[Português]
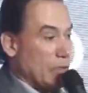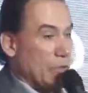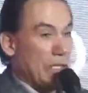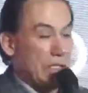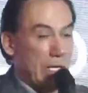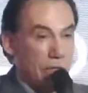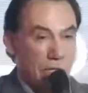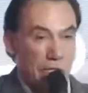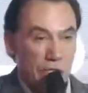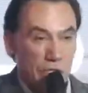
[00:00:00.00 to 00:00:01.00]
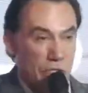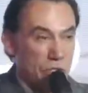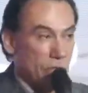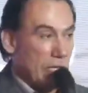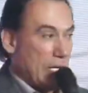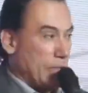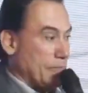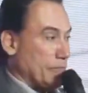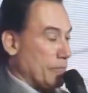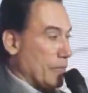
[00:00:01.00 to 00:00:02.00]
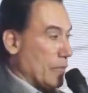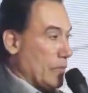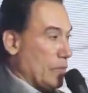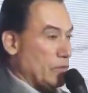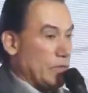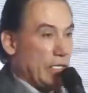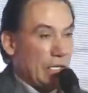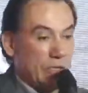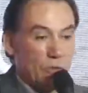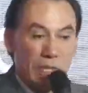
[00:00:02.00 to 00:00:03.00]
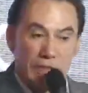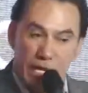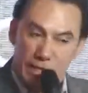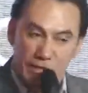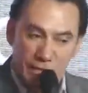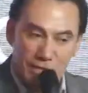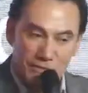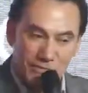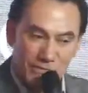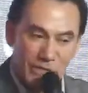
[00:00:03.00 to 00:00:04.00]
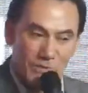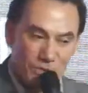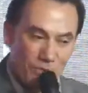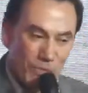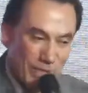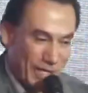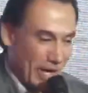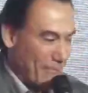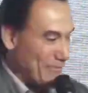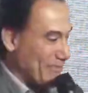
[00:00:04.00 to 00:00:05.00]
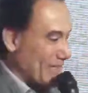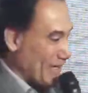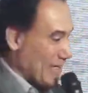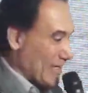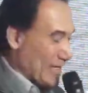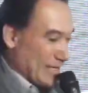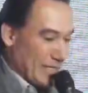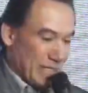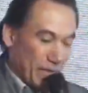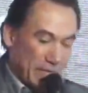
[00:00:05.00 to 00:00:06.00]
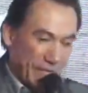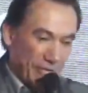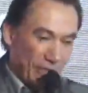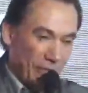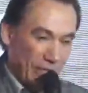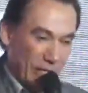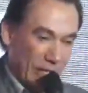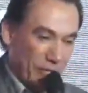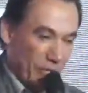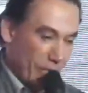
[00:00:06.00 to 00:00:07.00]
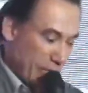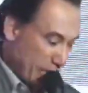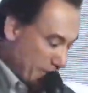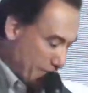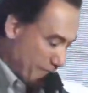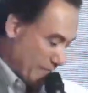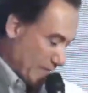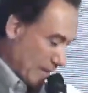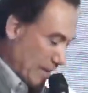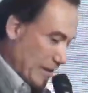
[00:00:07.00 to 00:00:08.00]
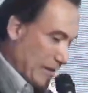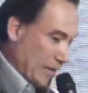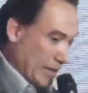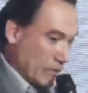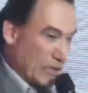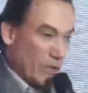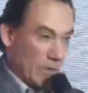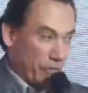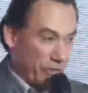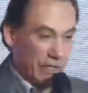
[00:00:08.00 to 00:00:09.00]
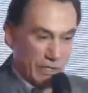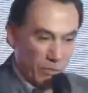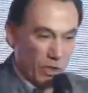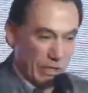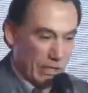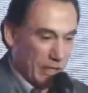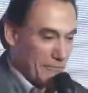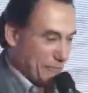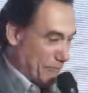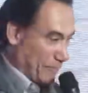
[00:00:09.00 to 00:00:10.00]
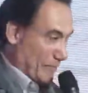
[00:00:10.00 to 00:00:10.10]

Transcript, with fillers: e o mercado da energia solar não tem ainda uma década, né? Nós vamos completar. Você sabe que você falou da Califórnia e eu tenho uma filha que mora lá